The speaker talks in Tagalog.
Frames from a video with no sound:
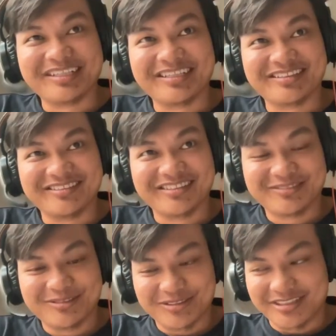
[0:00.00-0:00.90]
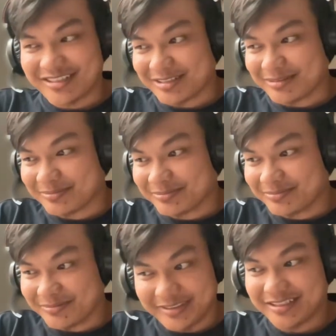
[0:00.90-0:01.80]
yeah, like um,
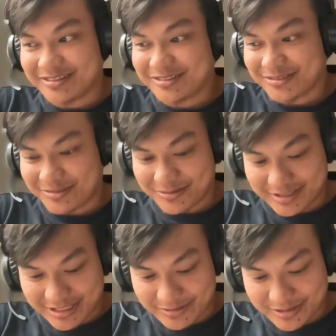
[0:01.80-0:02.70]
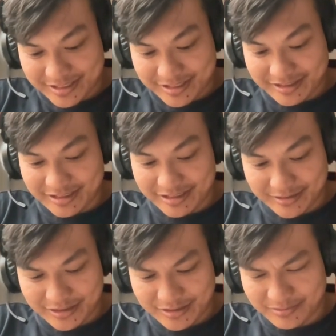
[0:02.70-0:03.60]
yeah. So I was I was saying
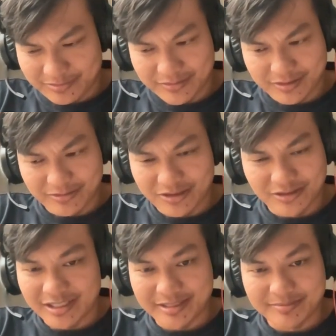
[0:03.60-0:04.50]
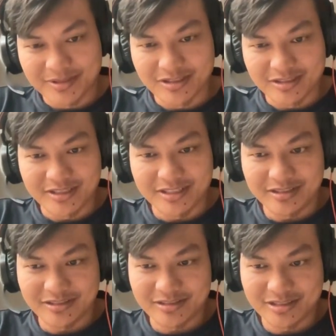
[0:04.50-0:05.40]
yeah. Um, online blog
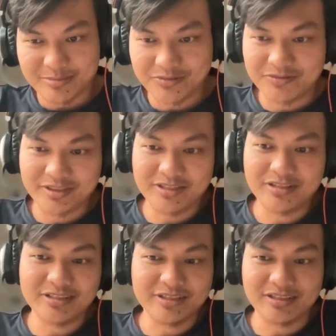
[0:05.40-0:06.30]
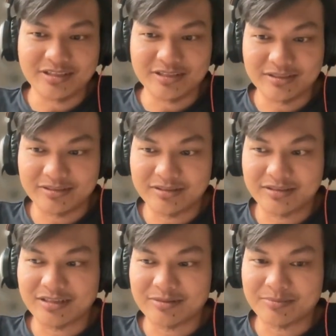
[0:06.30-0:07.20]
articles, proofreading ng
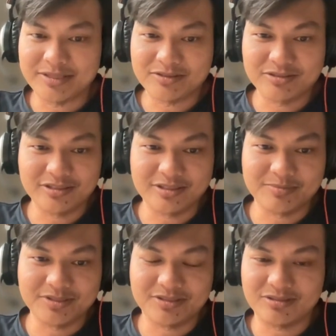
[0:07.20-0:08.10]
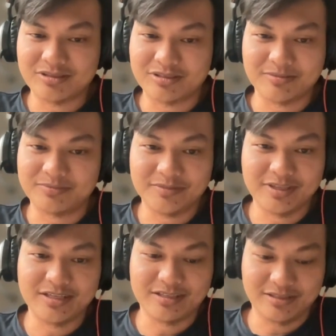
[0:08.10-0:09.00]
um, manuscripts, um,
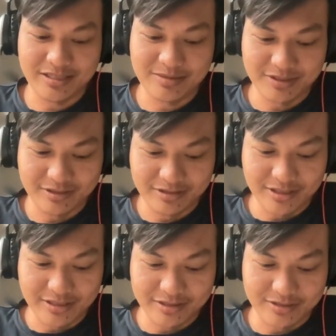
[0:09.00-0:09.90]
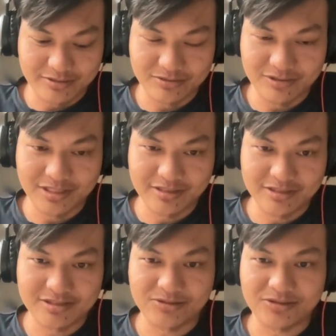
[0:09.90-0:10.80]
eh, name it kahit na anong
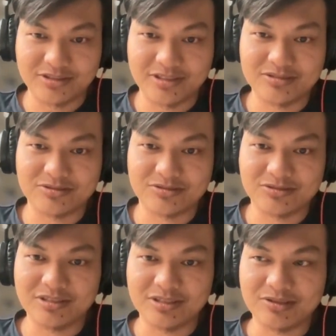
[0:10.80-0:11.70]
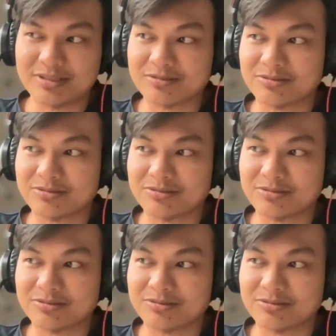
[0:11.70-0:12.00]
related sa content. So yun yung ginagawa